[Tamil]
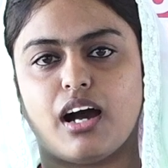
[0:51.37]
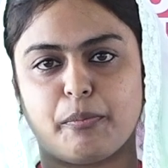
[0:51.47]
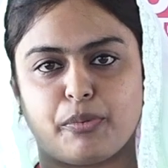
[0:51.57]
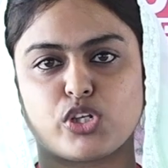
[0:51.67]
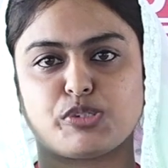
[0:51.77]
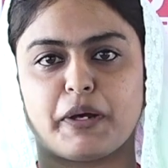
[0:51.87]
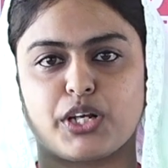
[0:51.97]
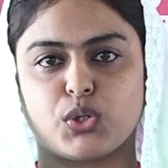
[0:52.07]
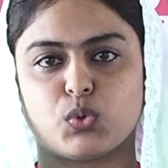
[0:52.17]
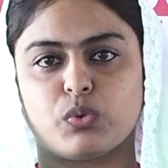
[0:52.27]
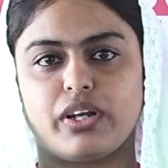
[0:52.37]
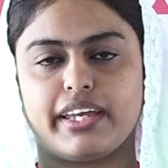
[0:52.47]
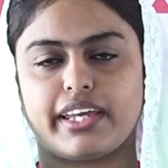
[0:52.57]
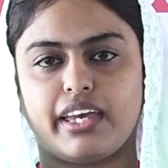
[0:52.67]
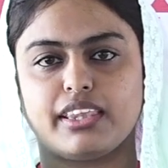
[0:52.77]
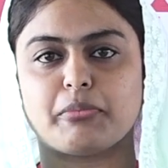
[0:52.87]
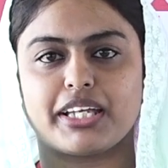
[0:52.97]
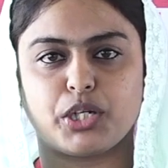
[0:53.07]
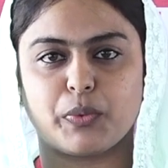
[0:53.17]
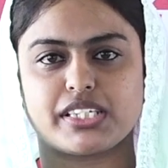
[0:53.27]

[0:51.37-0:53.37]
அப்ரோச் uh, பண்ணணும் லைக் எந்த மாதிரி